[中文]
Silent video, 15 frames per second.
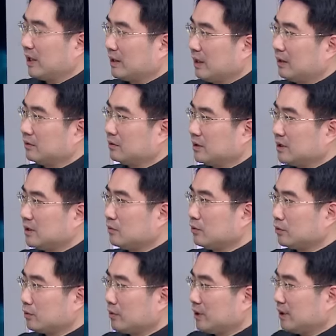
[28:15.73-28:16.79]
分来看哦。其实
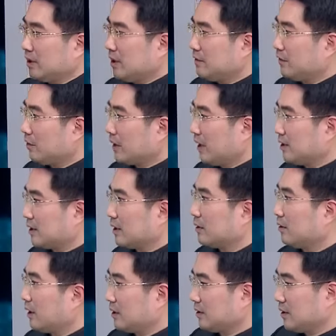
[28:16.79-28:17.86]
如果说以易峰来讲
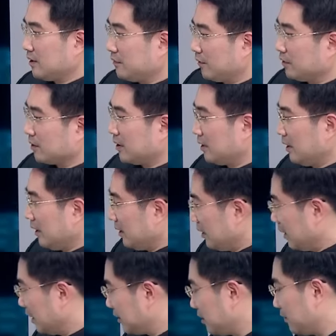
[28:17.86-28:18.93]
的话，这易峰的，
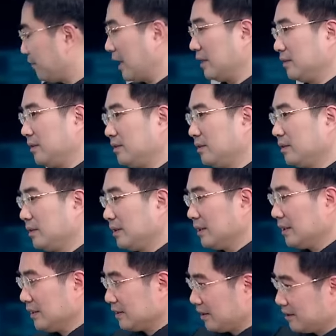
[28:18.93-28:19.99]
你看这个法人，嗯，
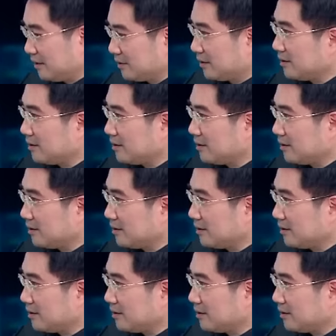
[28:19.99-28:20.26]
这个